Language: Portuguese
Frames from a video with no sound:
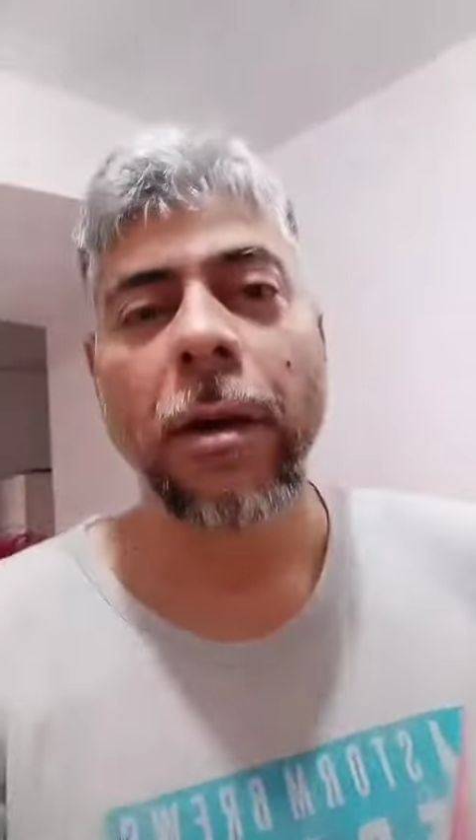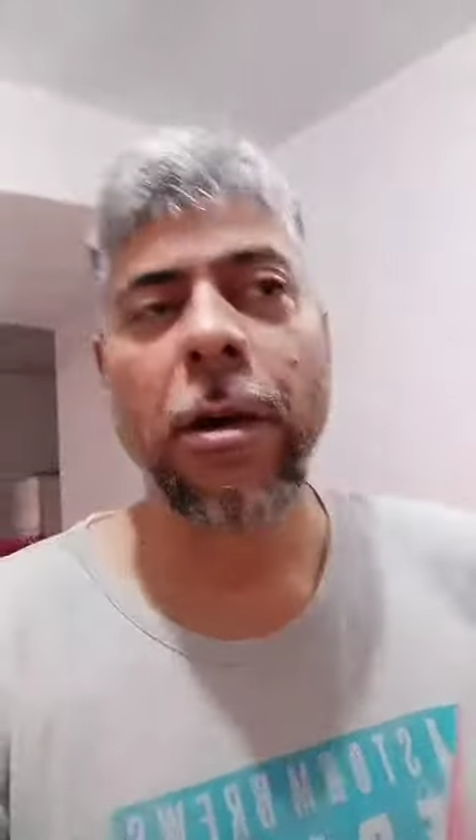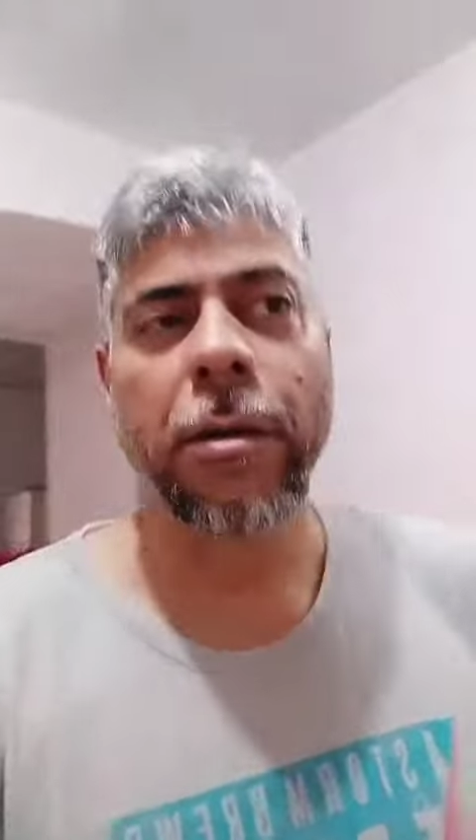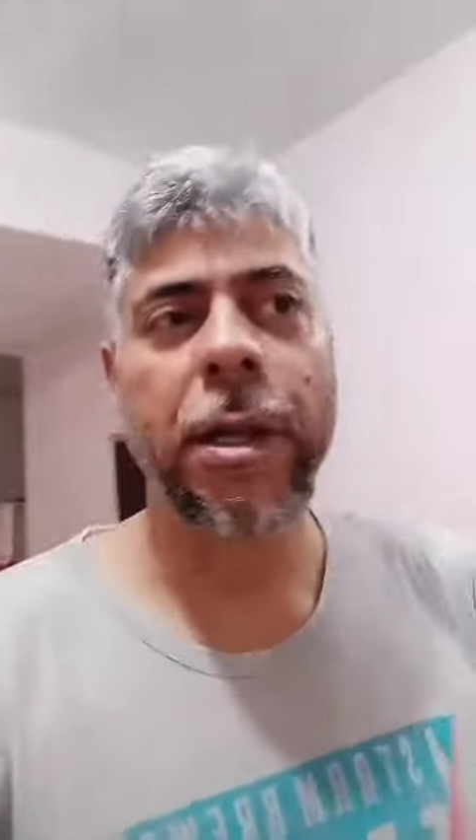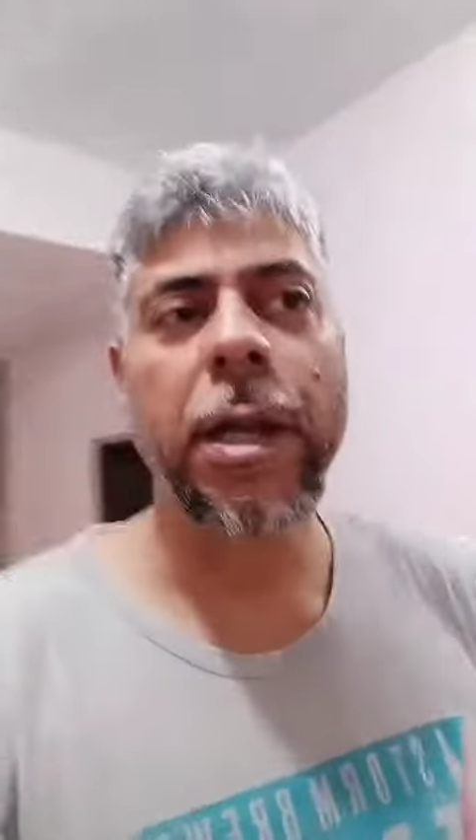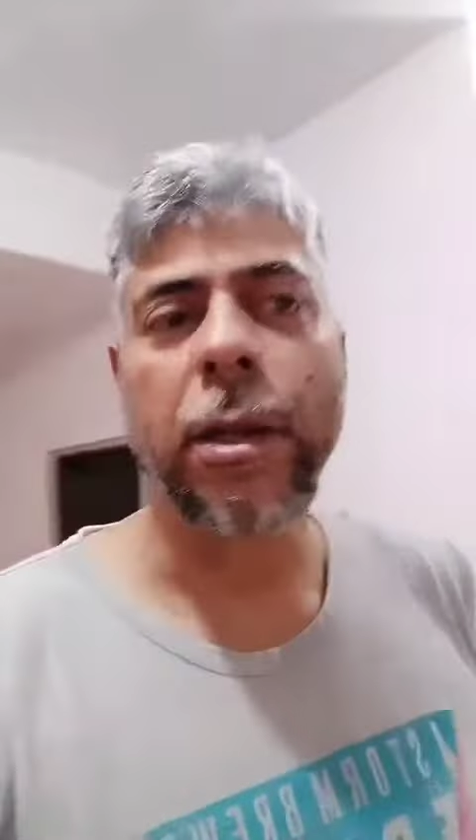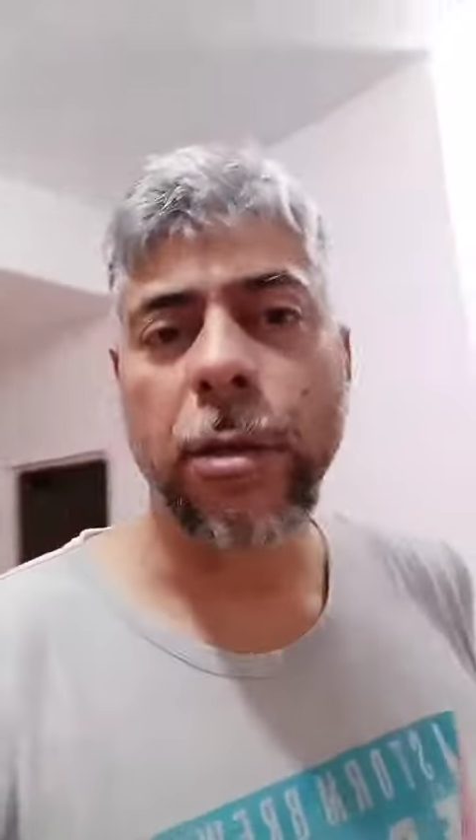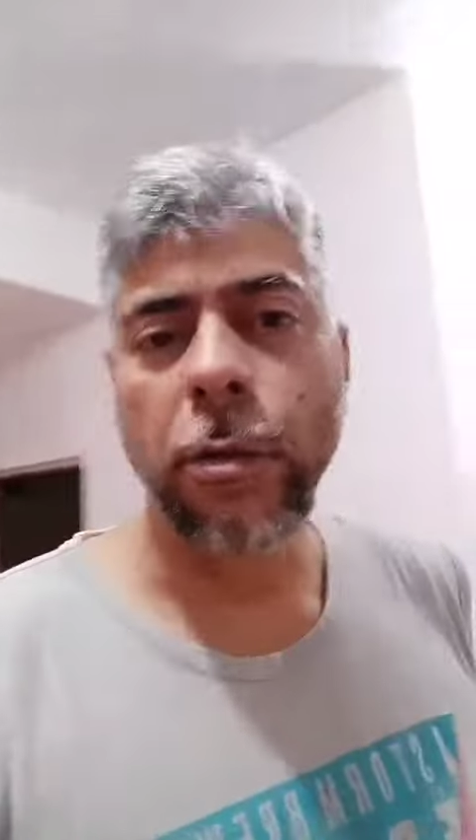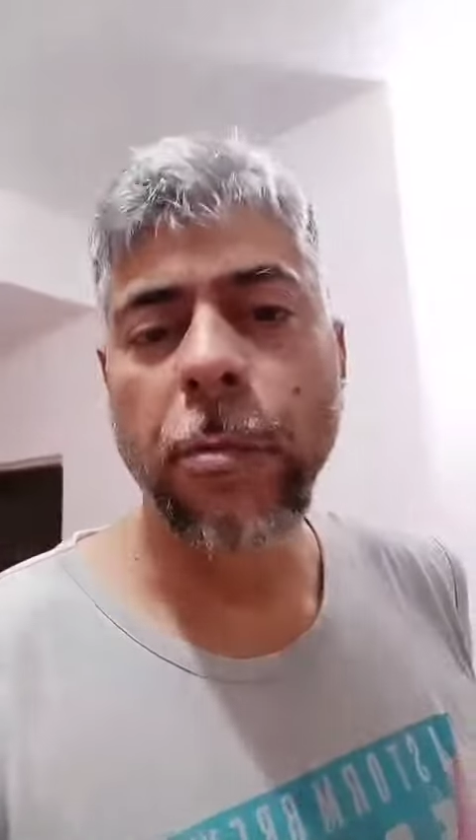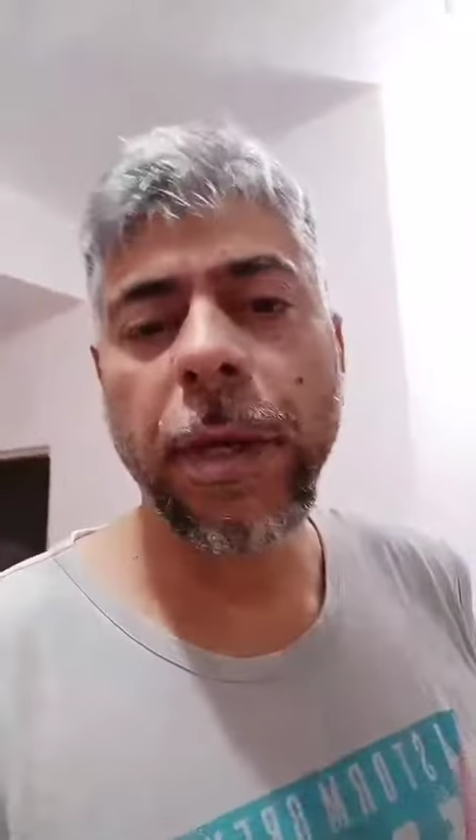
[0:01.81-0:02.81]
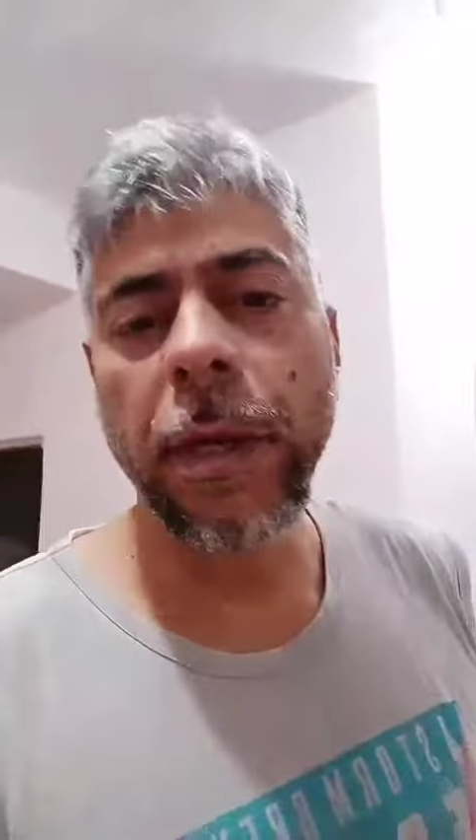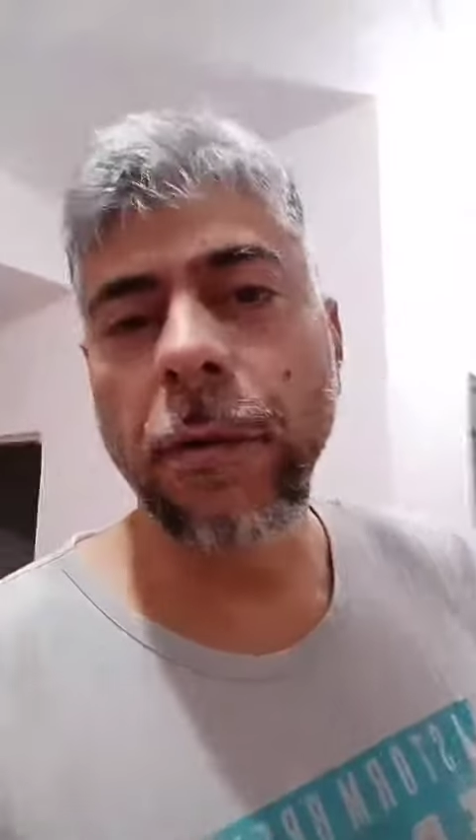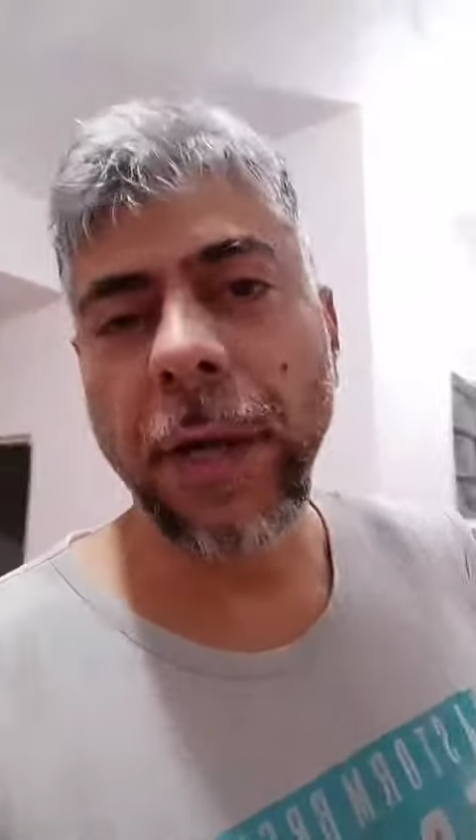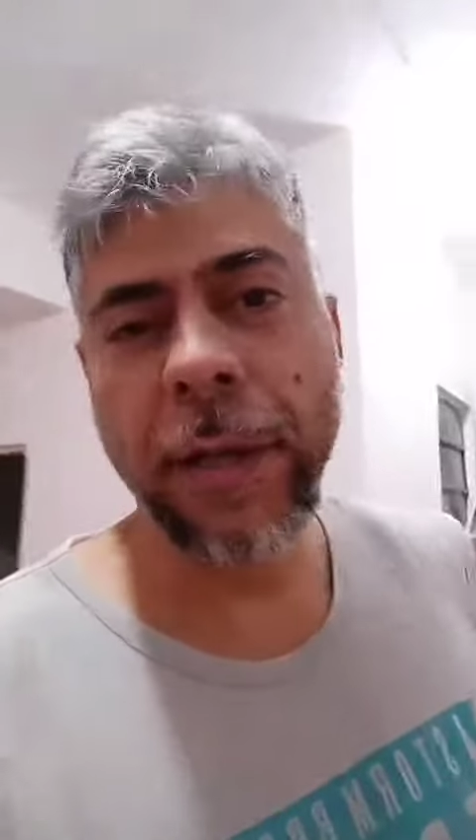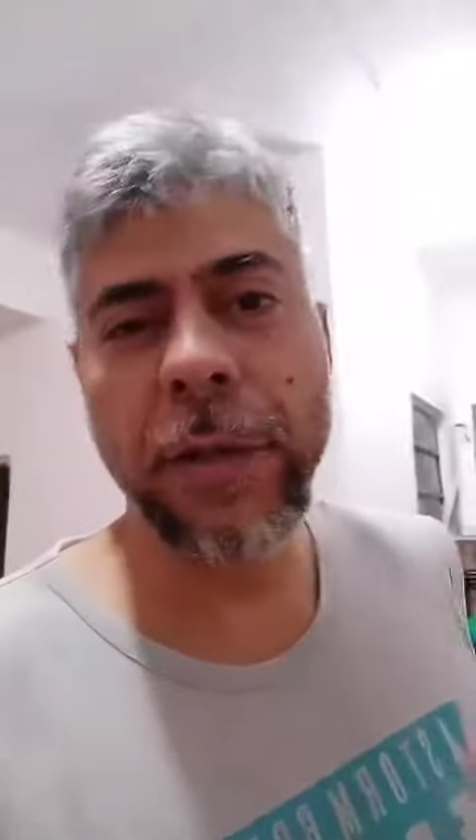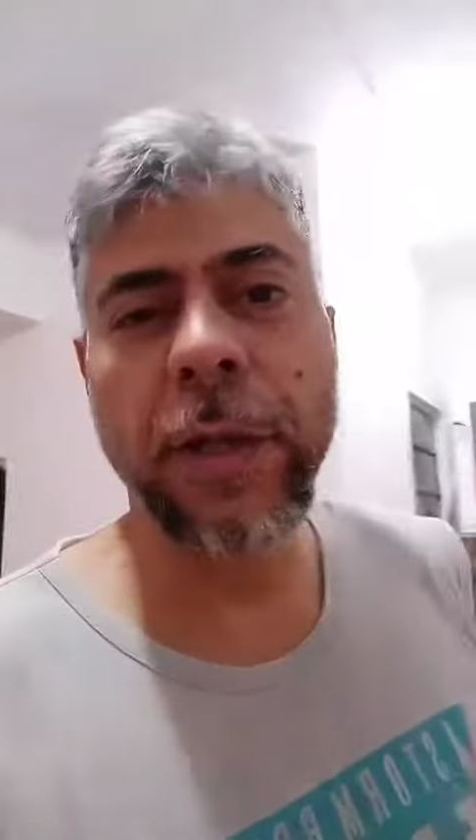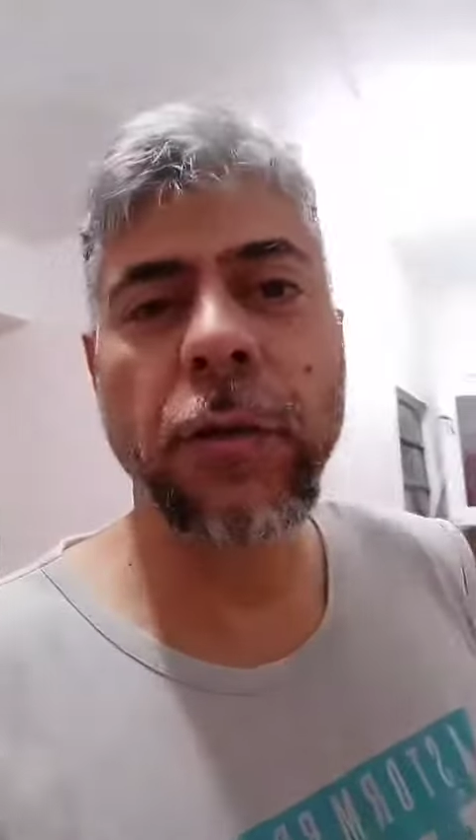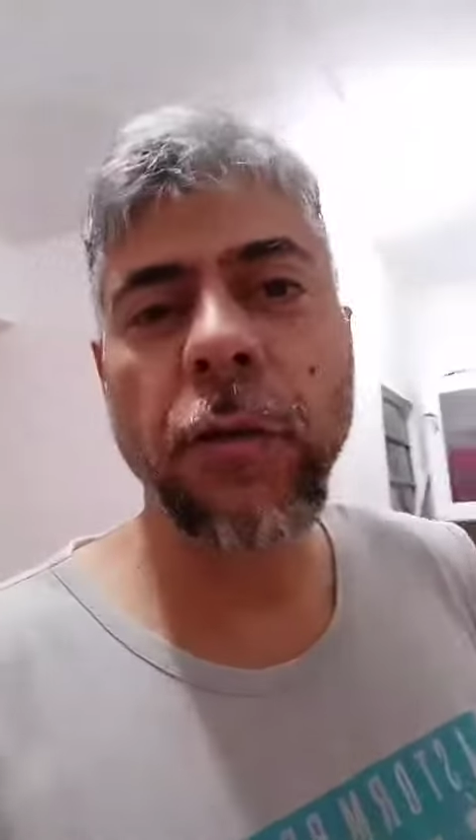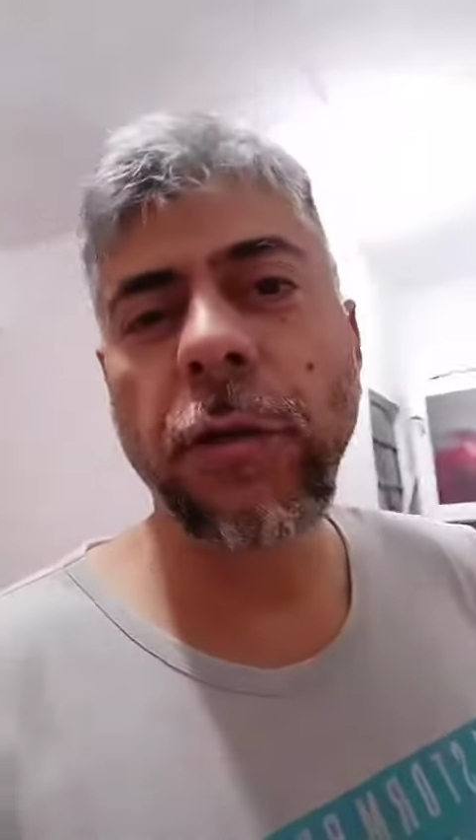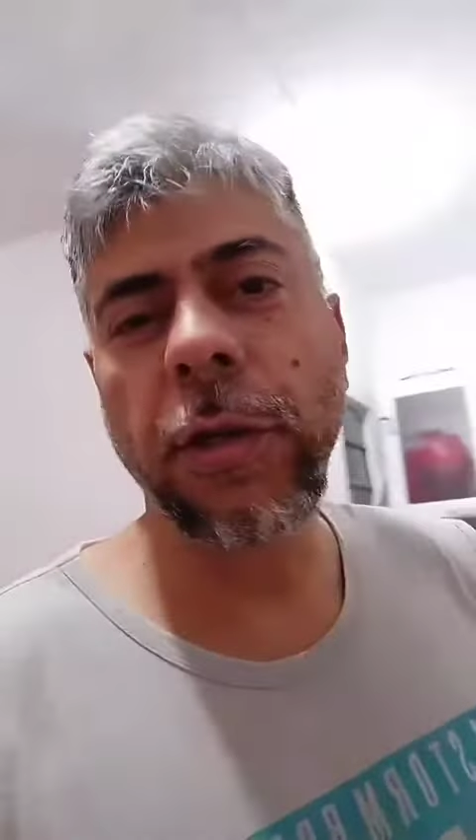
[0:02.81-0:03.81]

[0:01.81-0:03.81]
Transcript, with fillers: Ó, seguinte, domingo é dia do,